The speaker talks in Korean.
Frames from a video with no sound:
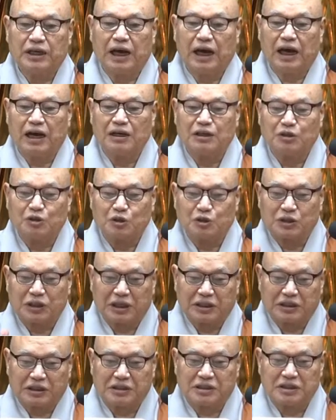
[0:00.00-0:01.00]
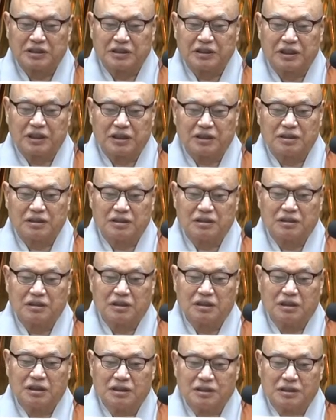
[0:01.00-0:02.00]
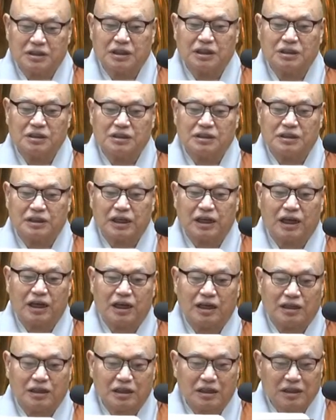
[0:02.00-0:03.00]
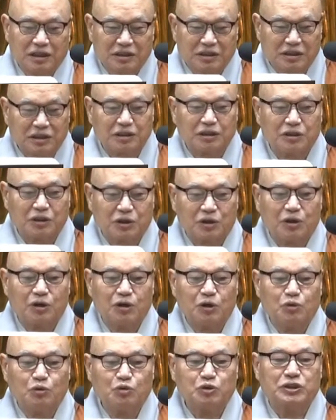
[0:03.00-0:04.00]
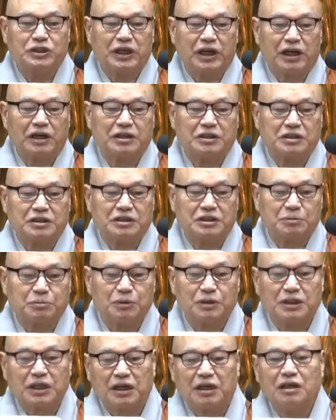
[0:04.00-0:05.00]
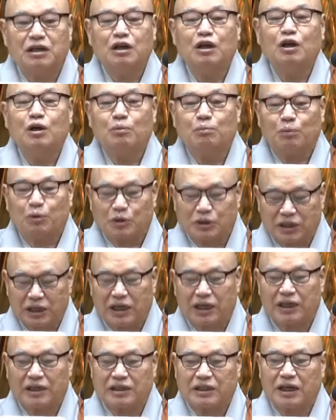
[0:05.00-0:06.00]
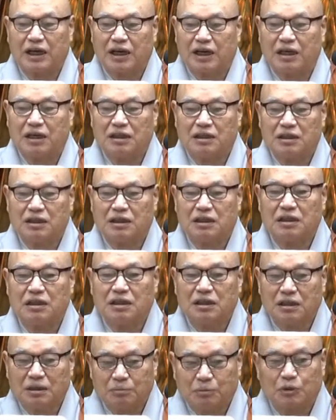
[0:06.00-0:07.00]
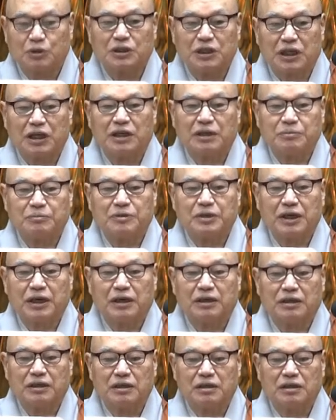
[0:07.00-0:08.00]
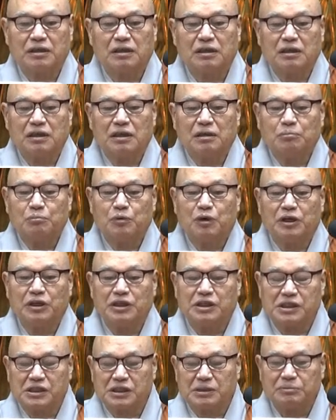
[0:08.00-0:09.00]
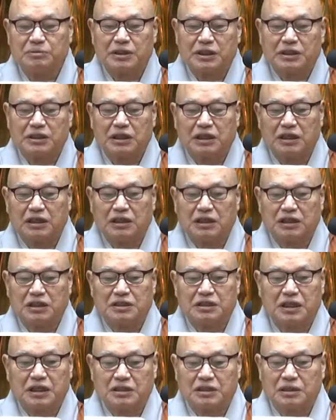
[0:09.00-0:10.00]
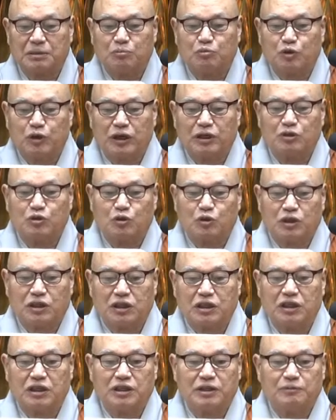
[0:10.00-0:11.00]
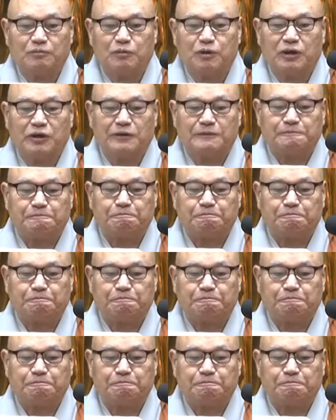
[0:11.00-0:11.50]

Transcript: 양으로 따졌을 때는 절대적으로 우세한 것이 뭐다? 보살행이다. 어, 보살행입니다. 어. 뭐 일심사상이니 사사무해돌이니 뭐